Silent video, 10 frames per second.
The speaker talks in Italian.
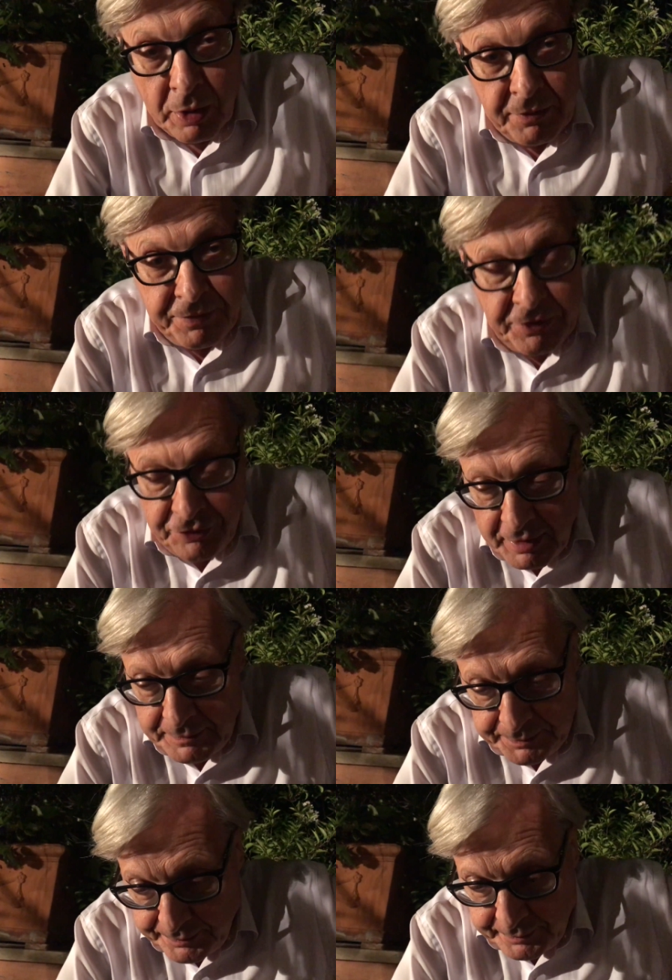è difficile.
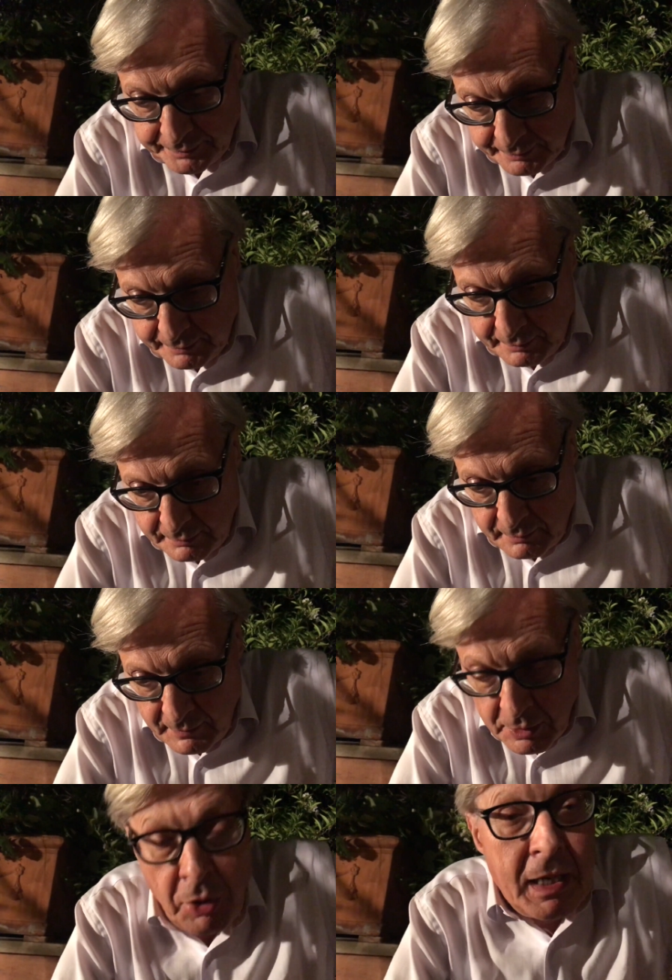
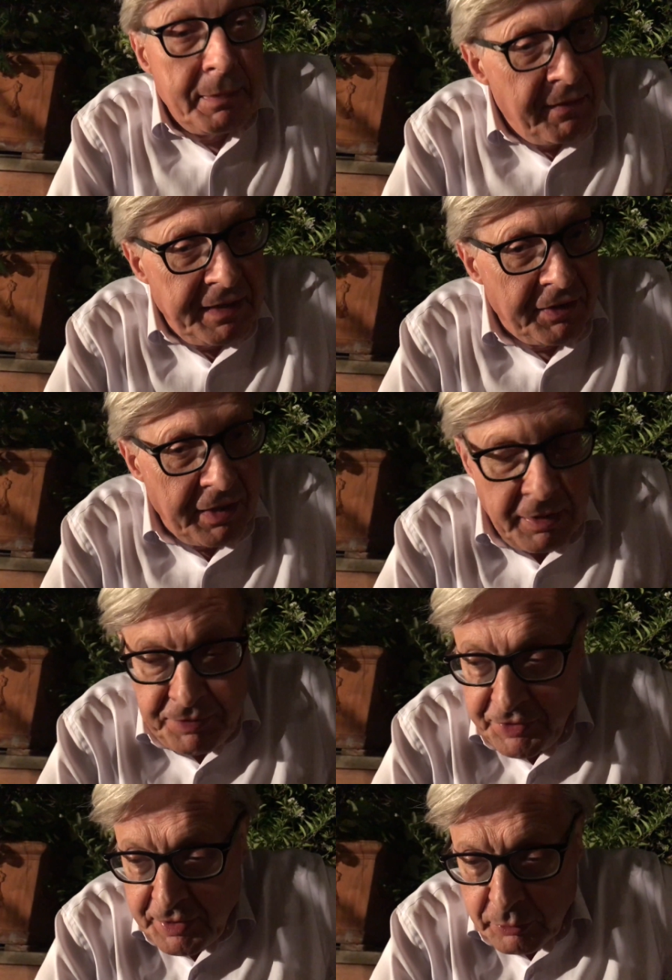Non che la mia vita sia
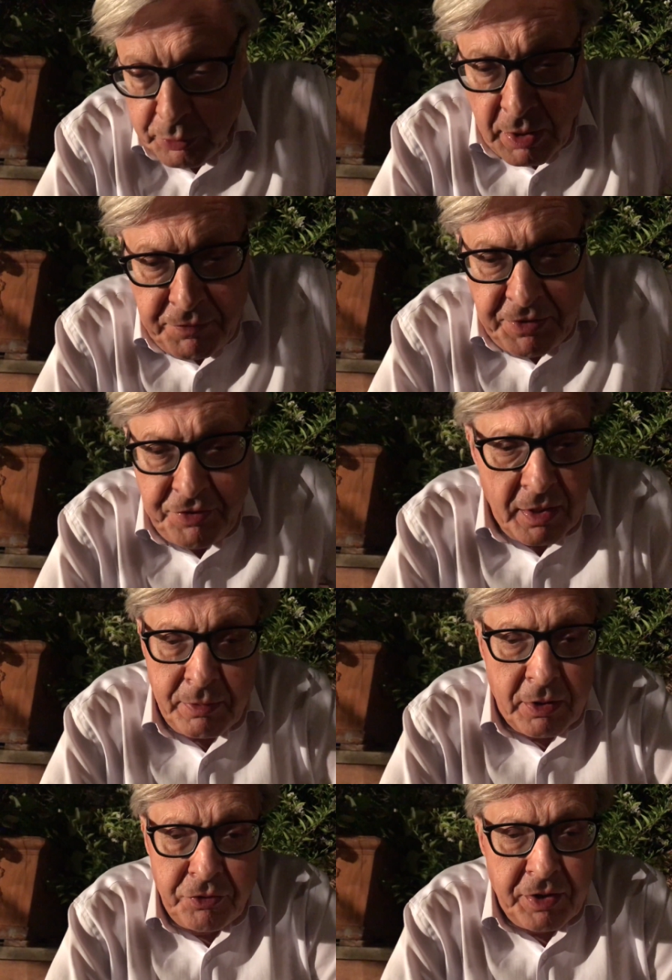difficile, tutto è difficile
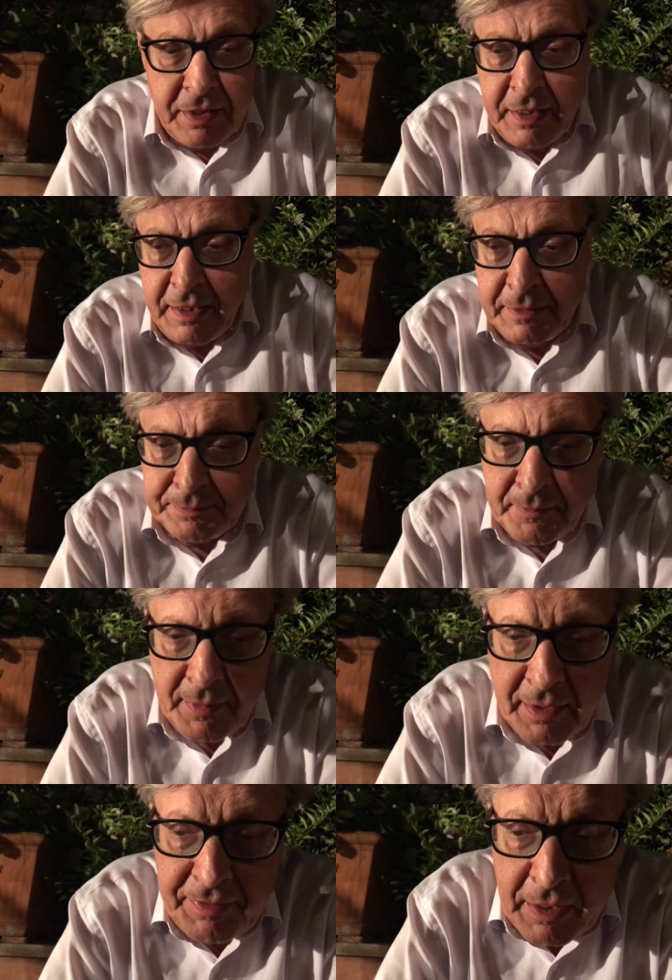quando cerchi di
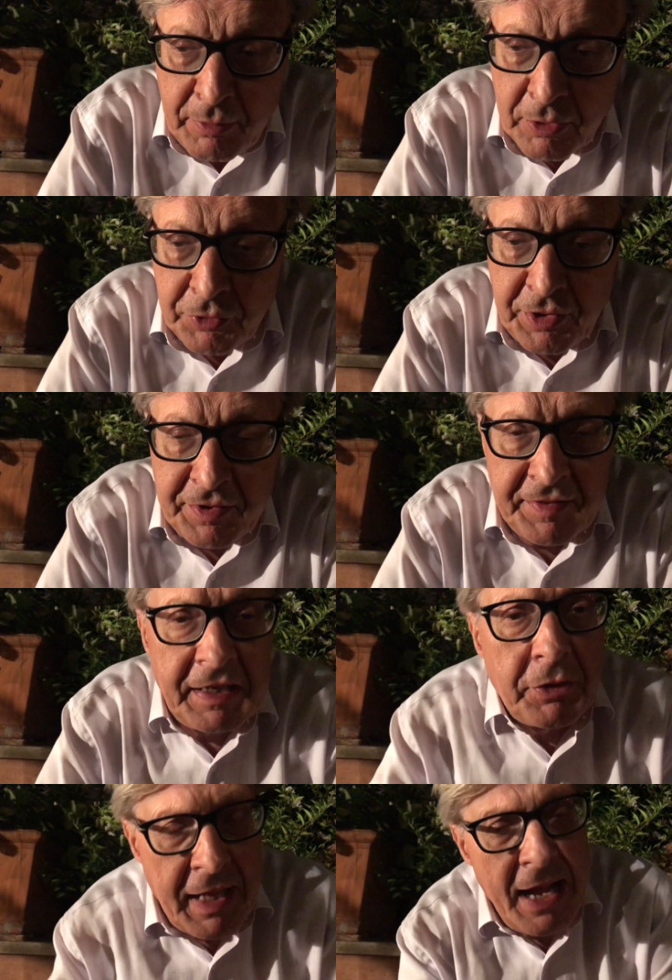fare qualcosa di
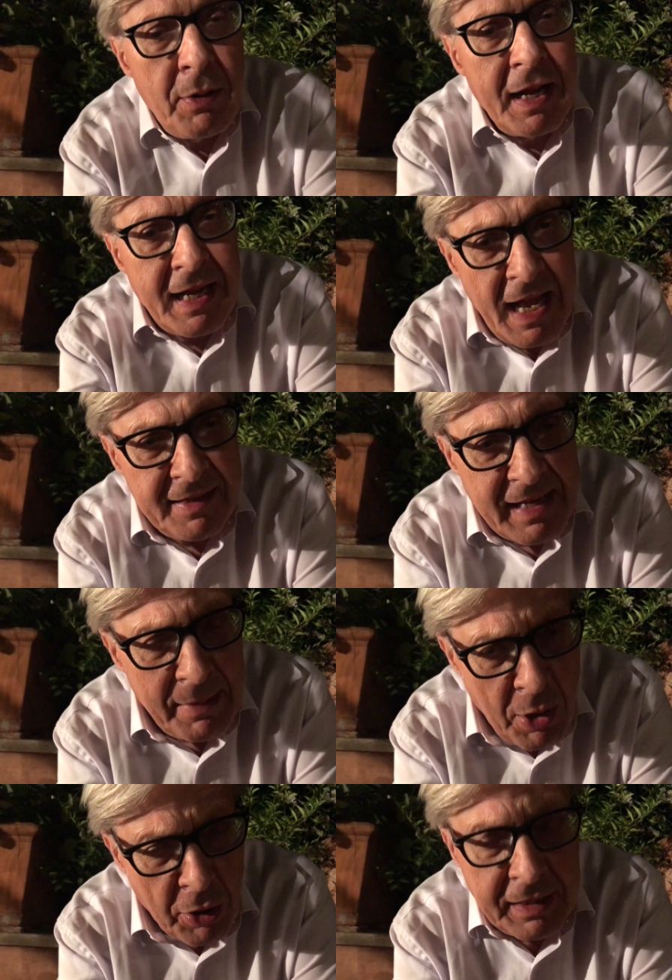sensato. Dai una casa
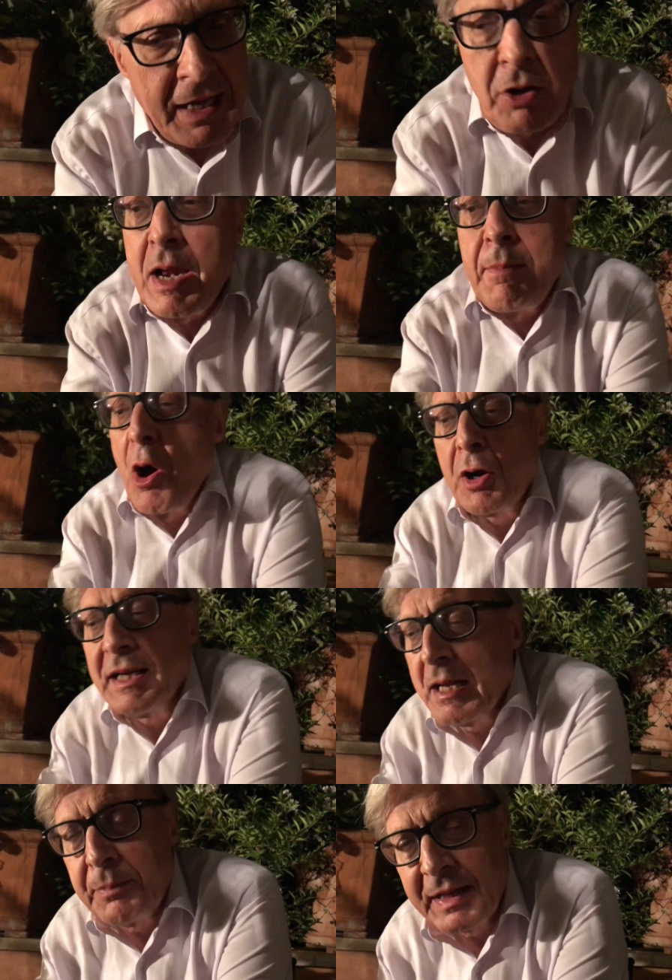a Morgan, non a
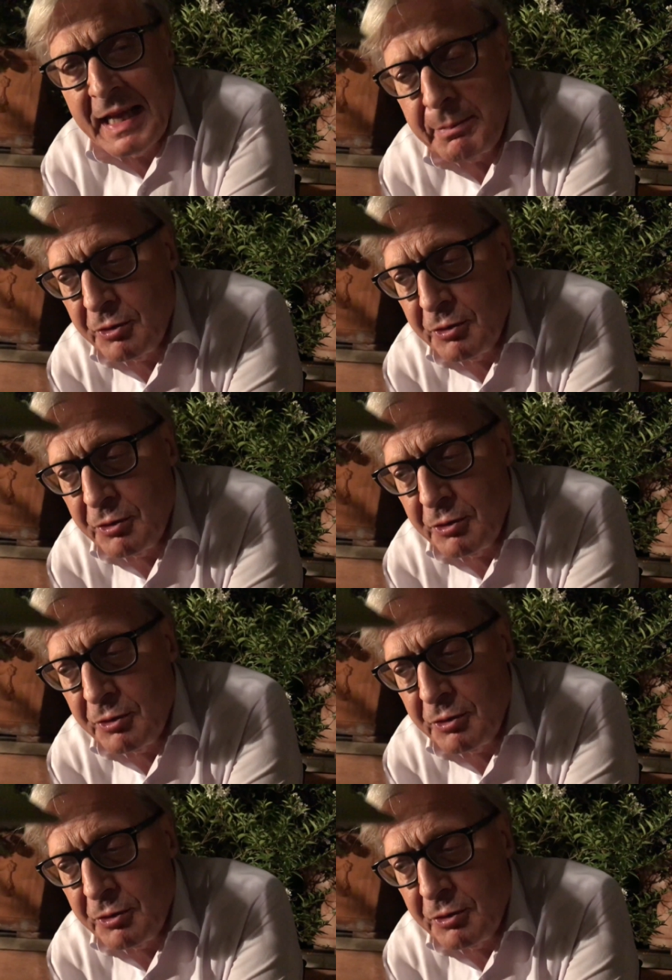Morgan perché ha